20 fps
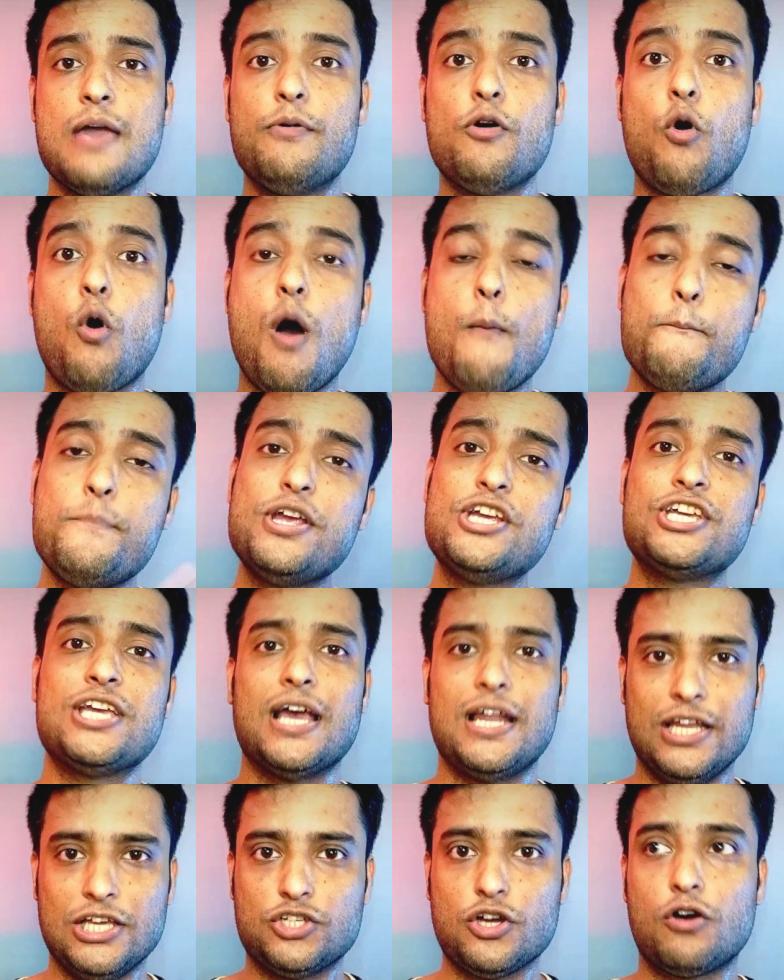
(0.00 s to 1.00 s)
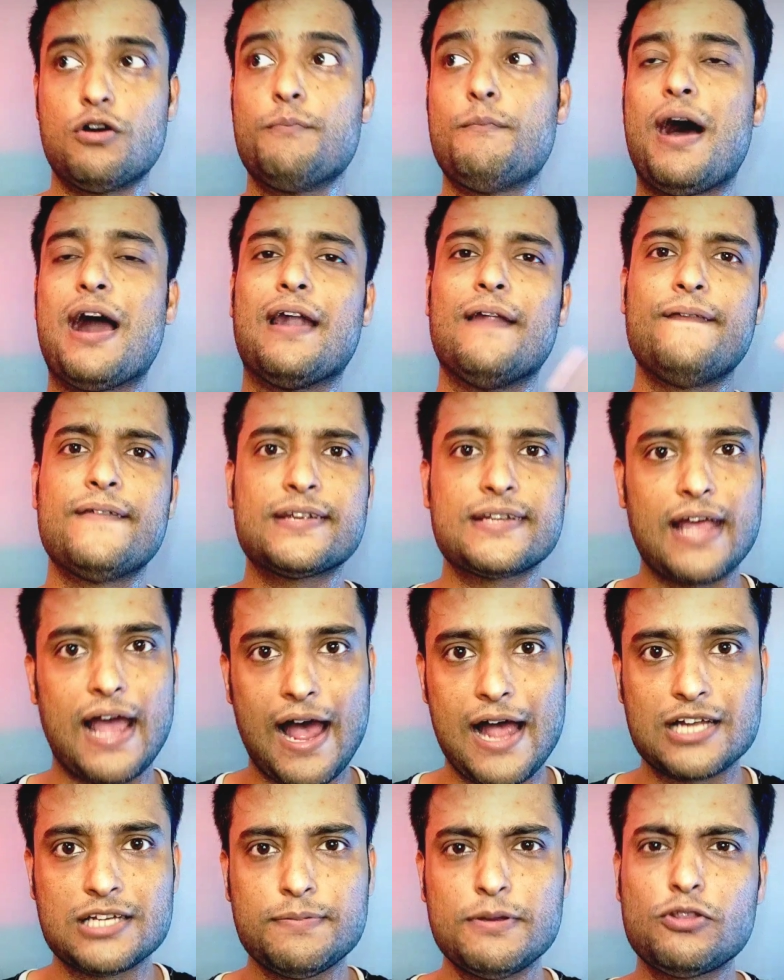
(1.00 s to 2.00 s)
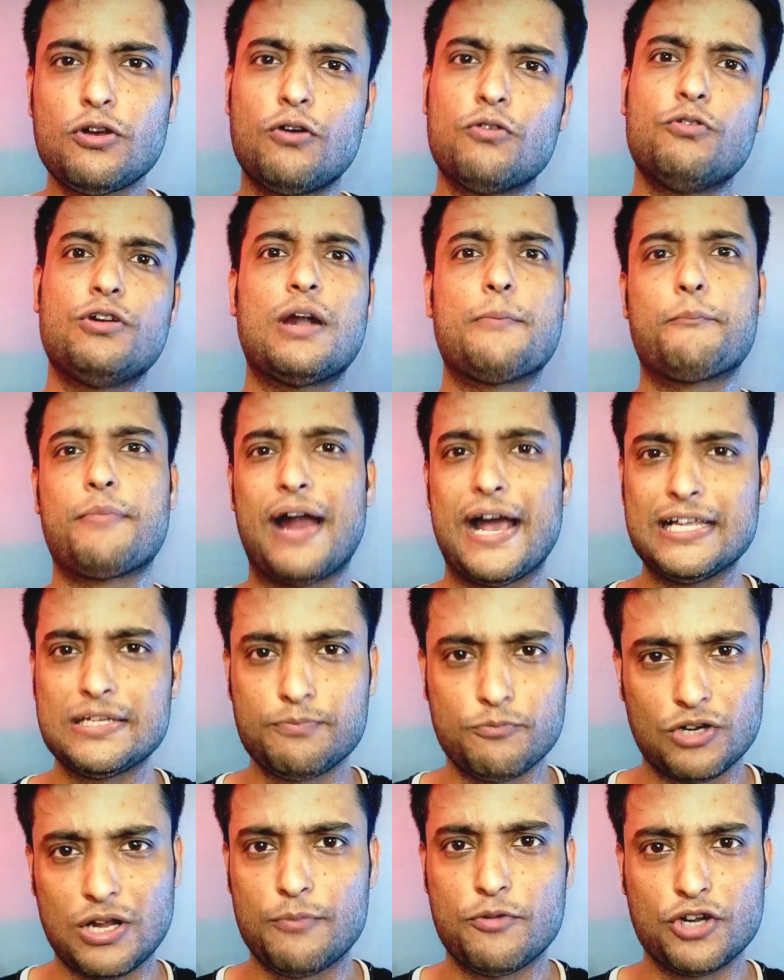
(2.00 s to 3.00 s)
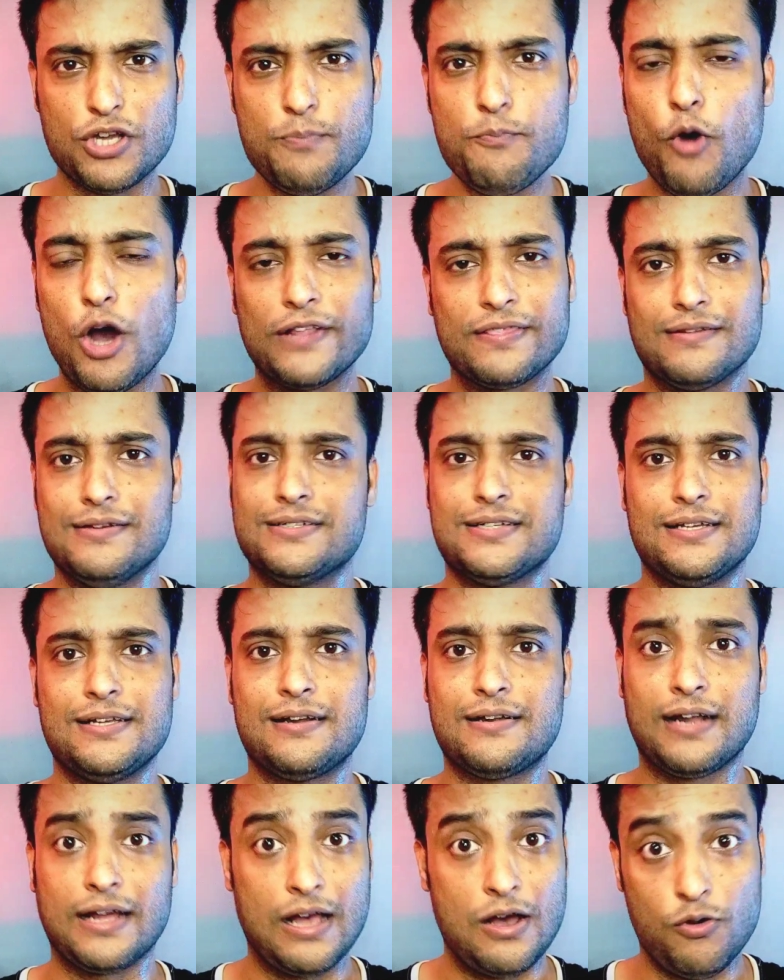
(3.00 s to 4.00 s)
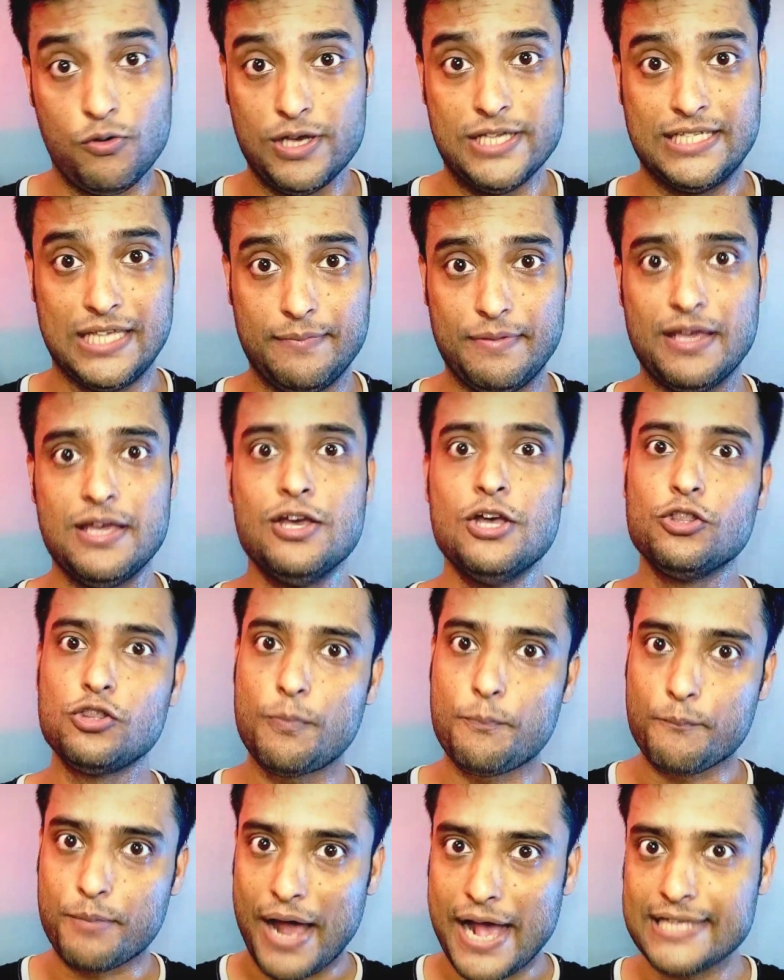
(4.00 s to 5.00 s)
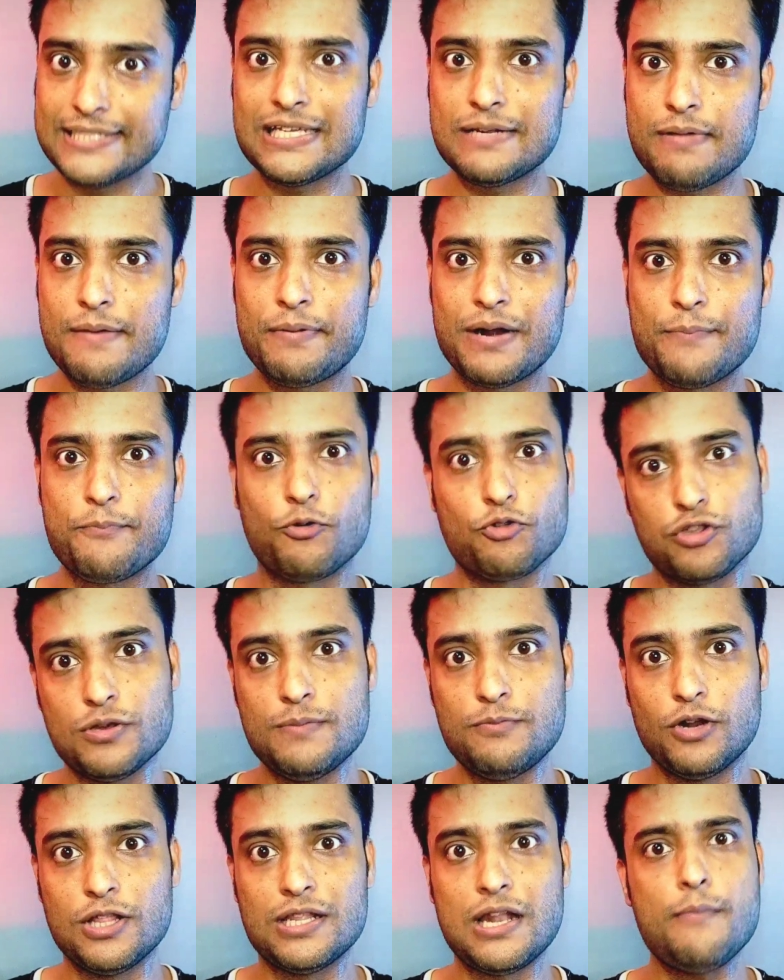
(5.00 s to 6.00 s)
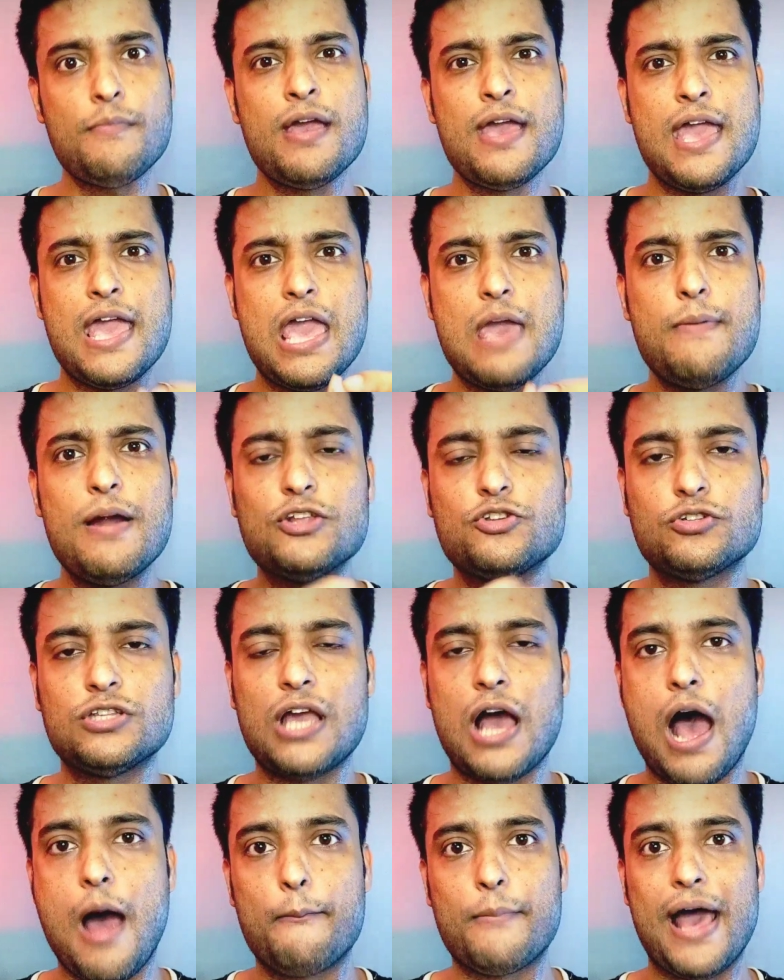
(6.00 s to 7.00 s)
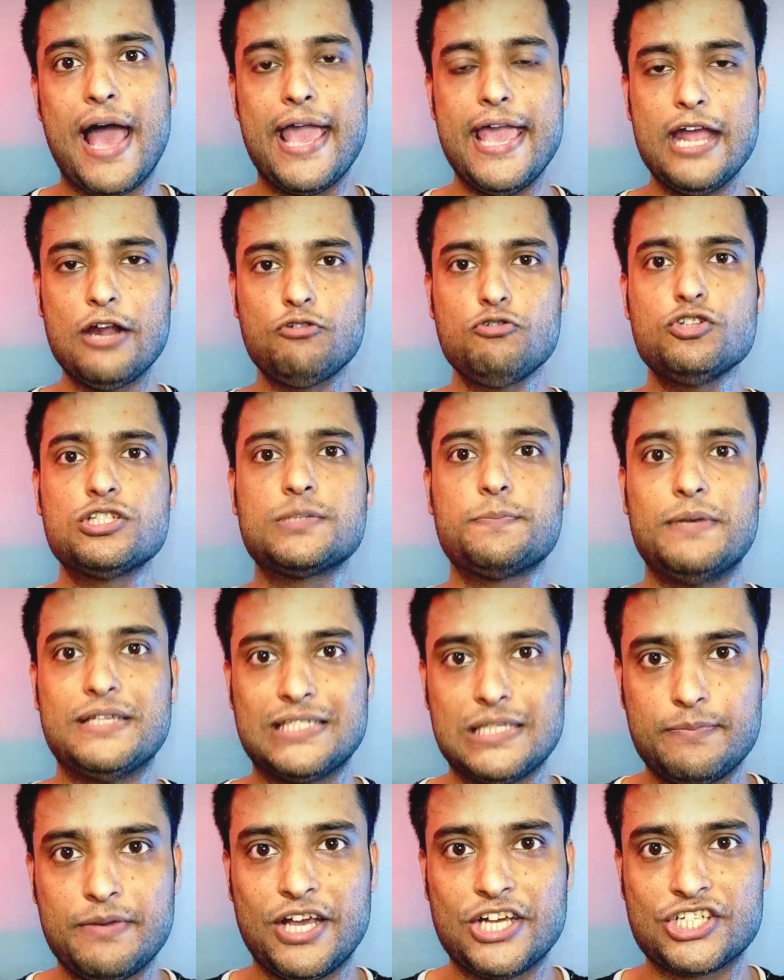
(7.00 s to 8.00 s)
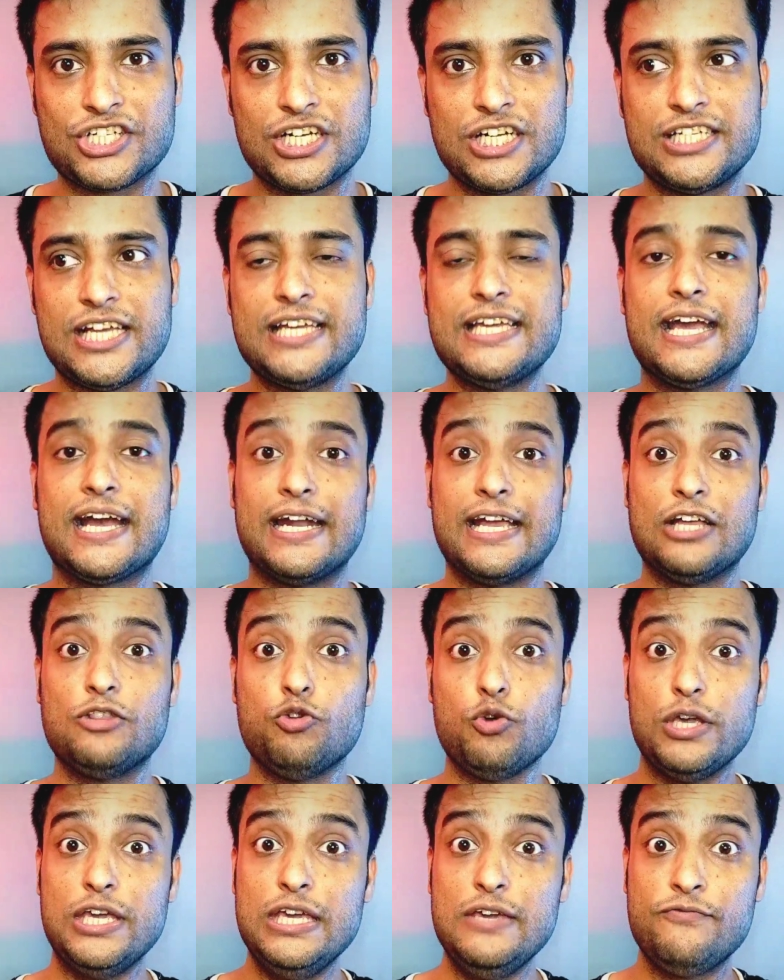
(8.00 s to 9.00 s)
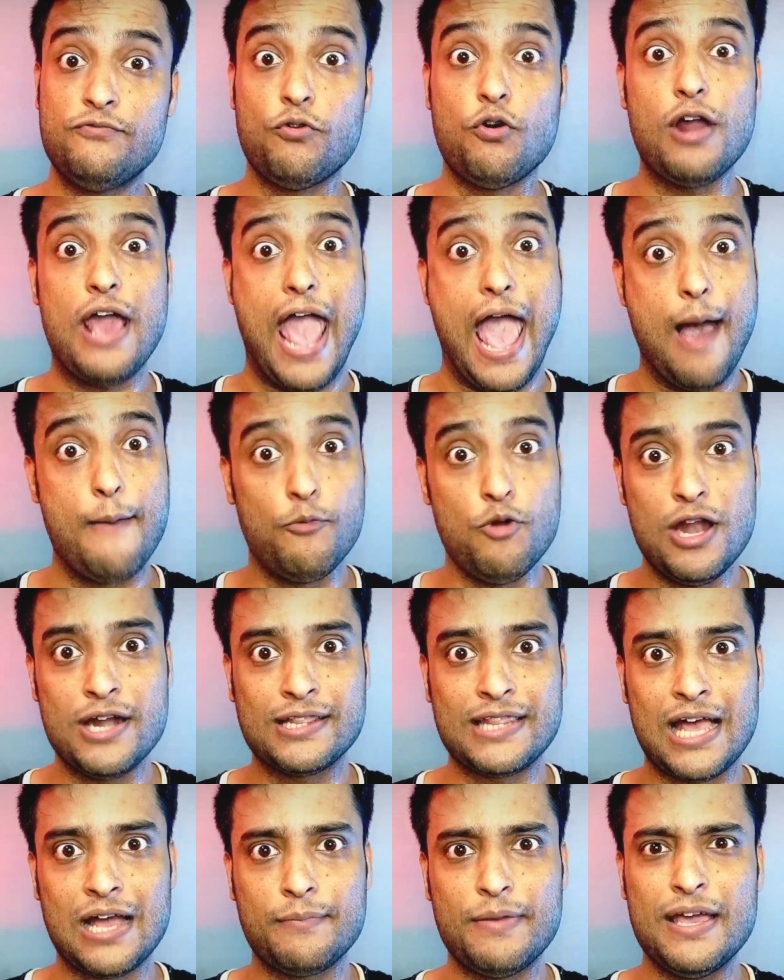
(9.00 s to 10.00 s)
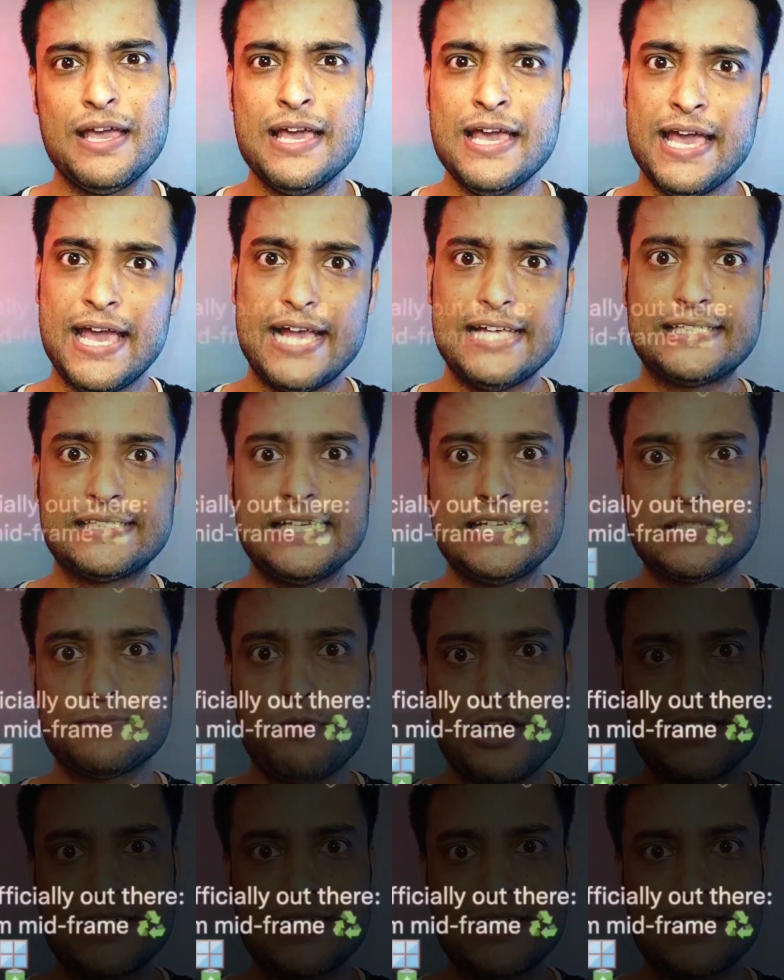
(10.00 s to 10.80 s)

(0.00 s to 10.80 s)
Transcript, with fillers: এবং অফিসিয়ালি যখন বাংলাদেশে আসবে তখন ওইটার প্রাইস মোটামুটি পঁয়তাল্লিশ হাজার টাকা হয়ে যাবে তো প্রাইসের ব্যাপারে প্রথমেই বলে দিলাম এবার যদি আমরা একটু স্পেসিফিকেশনে যাই এখানে কিন্তু ই ফোর অ্যামুলেট থাকবে এই সিক্স